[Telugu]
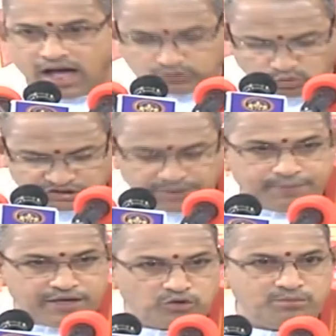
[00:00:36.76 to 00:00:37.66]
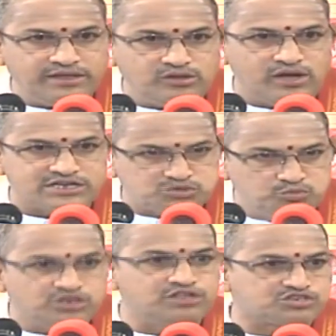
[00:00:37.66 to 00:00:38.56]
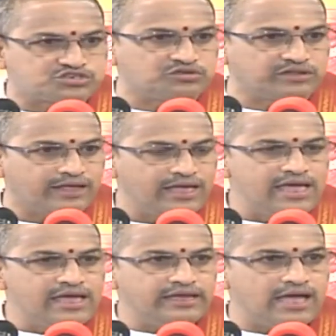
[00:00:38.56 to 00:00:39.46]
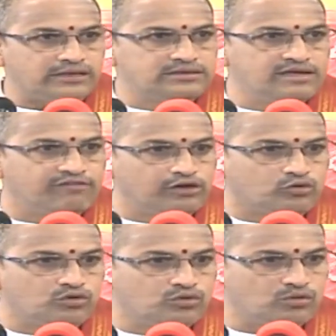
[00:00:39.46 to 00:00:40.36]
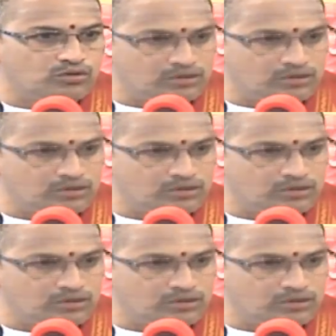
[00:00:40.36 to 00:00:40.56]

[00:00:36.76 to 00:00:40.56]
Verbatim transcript: ఆ ఋషి పేరు మీదుగా స్మృతి వస్తుంది యాజ్ఞవల్కుడు